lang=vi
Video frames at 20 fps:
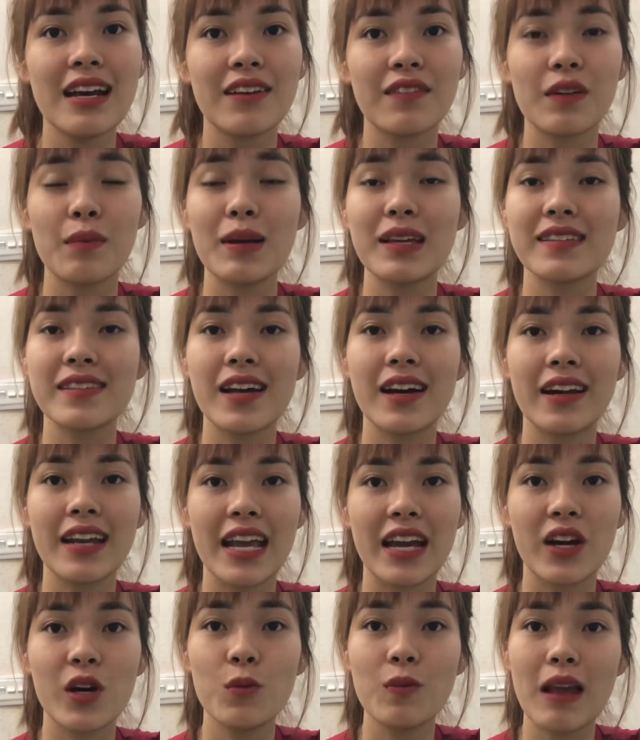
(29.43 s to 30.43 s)
Và bây giờ
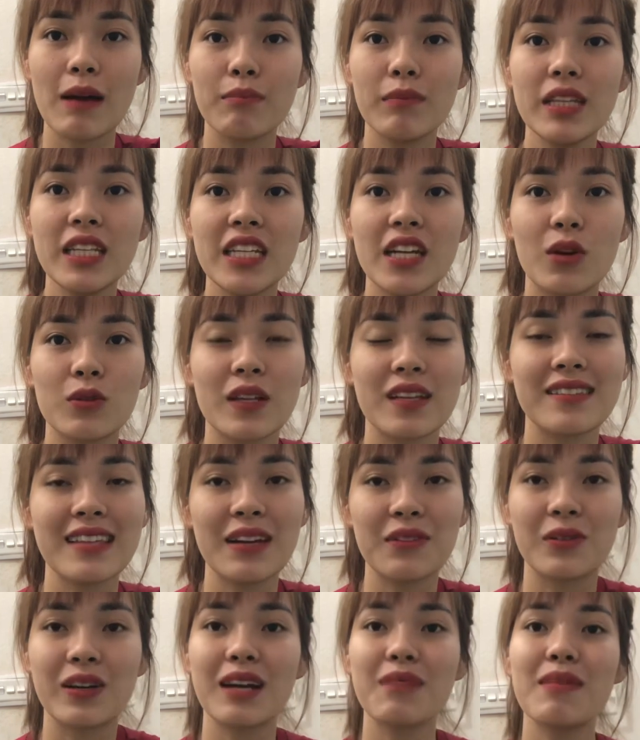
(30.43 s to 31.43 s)
để không làm mất nhiều thời
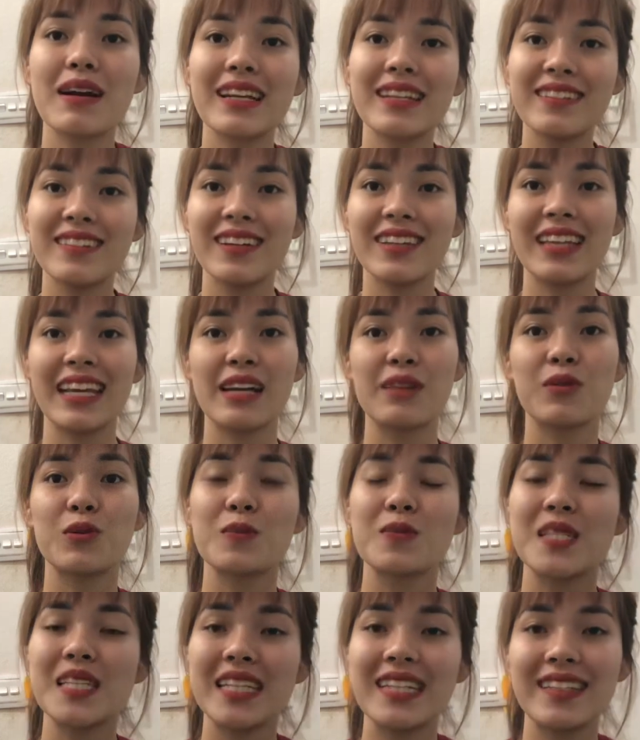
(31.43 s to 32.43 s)
gian của các bác nữ thì em cũng
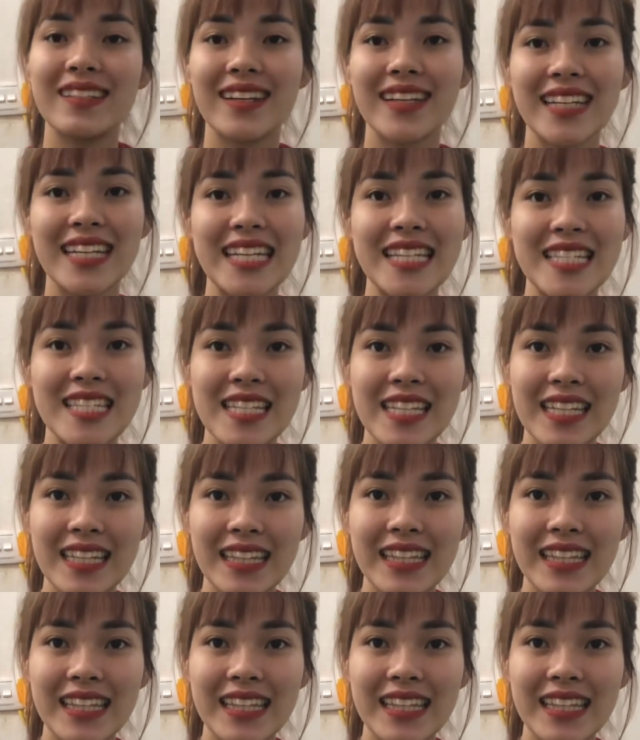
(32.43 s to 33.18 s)
xin được đi chi